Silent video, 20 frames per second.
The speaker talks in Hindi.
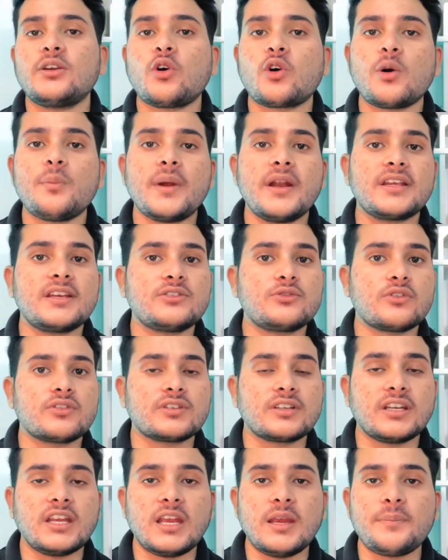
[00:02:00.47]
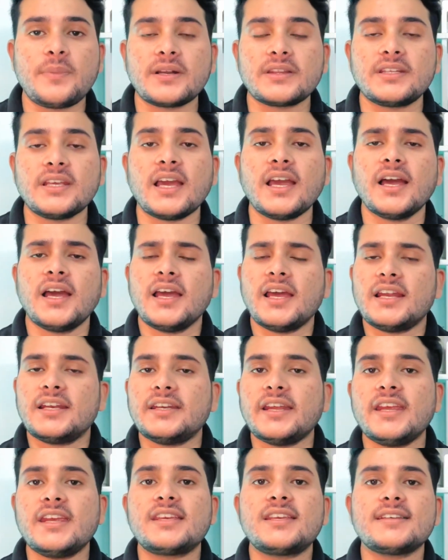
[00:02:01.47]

डॉक्यूमेंट की जरूरत नहीं पड़ती है नहीं